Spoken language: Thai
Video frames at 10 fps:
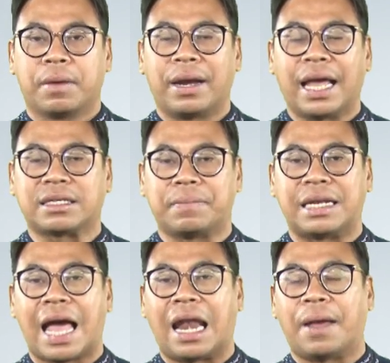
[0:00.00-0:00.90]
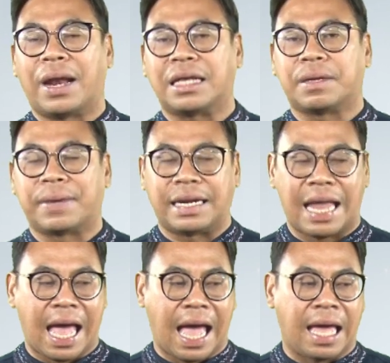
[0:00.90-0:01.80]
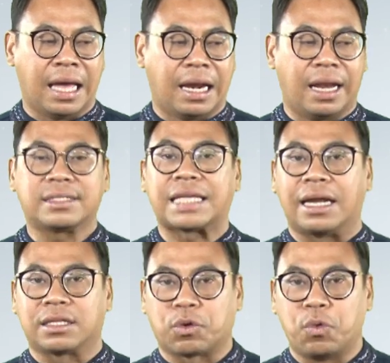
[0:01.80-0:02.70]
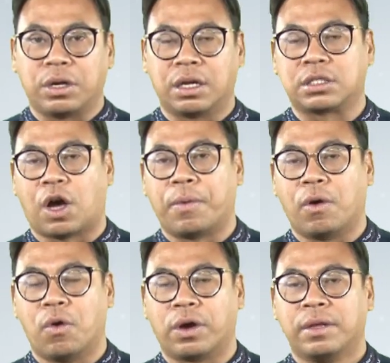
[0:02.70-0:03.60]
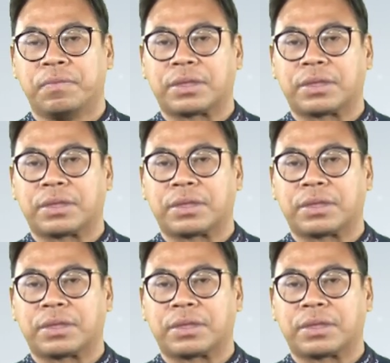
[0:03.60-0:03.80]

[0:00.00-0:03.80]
พระราชบิดาและพระราชมารดา และสายตระกูลของสอง พระองค์